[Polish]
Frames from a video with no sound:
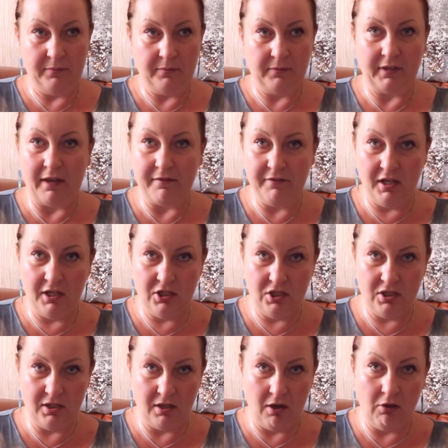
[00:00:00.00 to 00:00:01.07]
e,
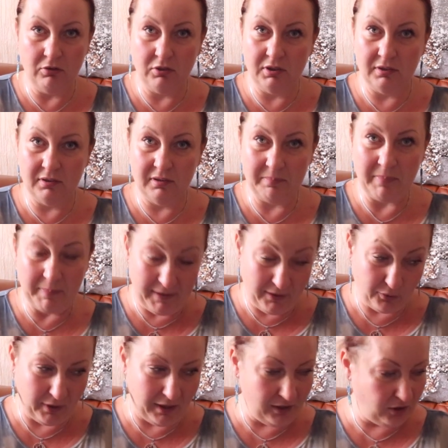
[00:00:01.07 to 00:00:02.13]
gawiedzi od e,
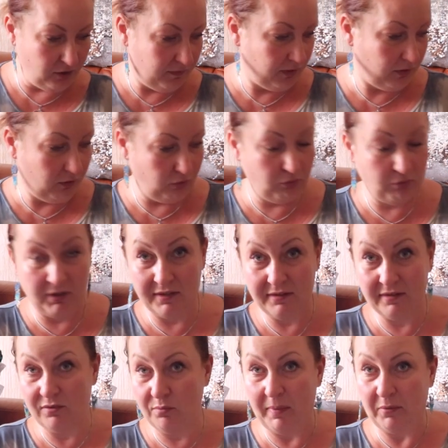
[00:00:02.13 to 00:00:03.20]
papieru toaletowego, który
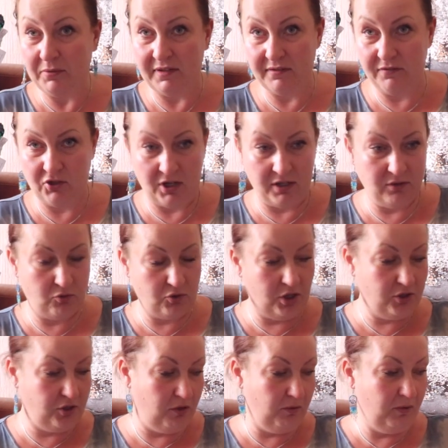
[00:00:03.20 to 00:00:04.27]
jest zupełnie zwyczajną
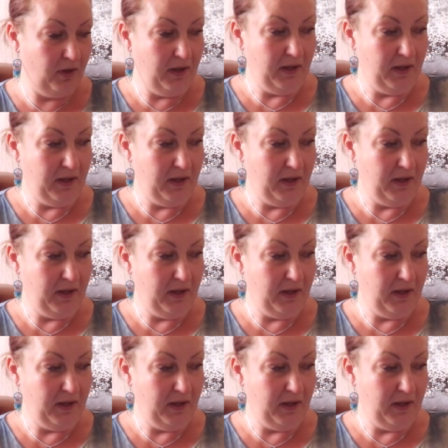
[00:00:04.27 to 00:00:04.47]
rzeczą,